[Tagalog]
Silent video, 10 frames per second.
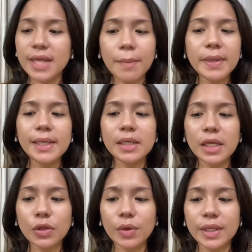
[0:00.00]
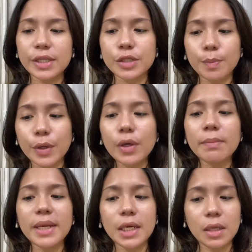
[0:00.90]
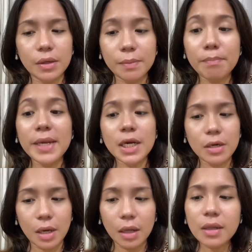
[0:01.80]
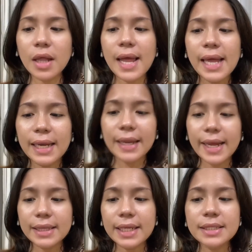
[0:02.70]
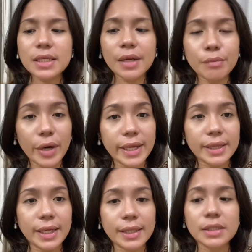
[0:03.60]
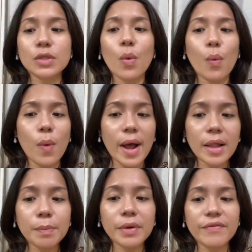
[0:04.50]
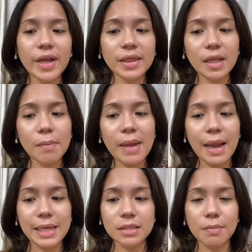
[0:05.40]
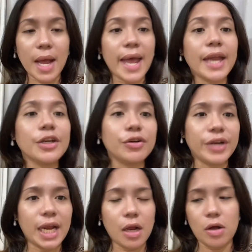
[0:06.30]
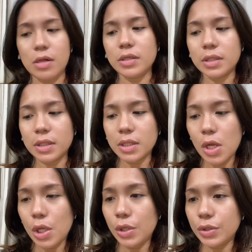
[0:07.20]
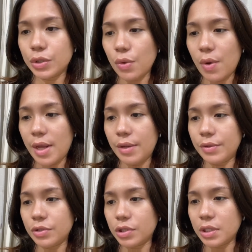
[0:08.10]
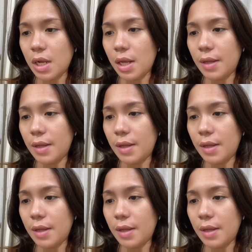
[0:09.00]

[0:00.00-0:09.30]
Sabi din dito, it is pure mineral, mineral lightens and brightens while preventing melasma and wrinkles. So, ayun siya.